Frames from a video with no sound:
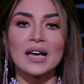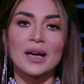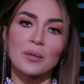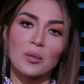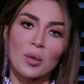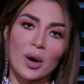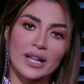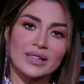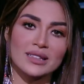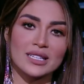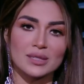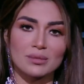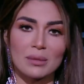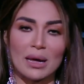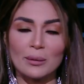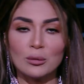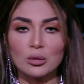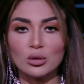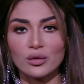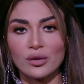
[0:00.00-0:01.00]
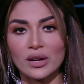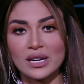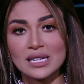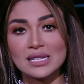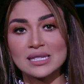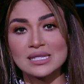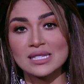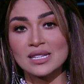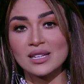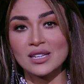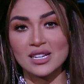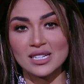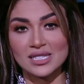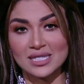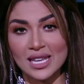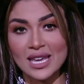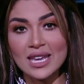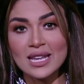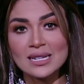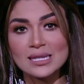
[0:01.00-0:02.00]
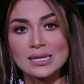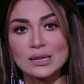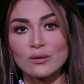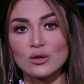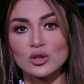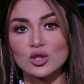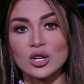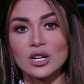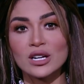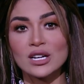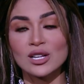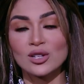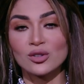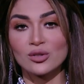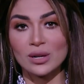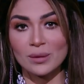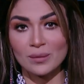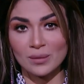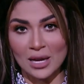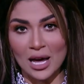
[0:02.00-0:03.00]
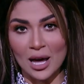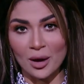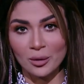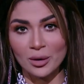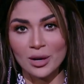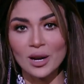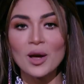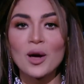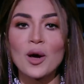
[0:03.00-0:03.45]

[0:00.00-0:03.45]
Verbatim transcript: المهندس محمود فريد سينيور سيلز في شركه دريم تاون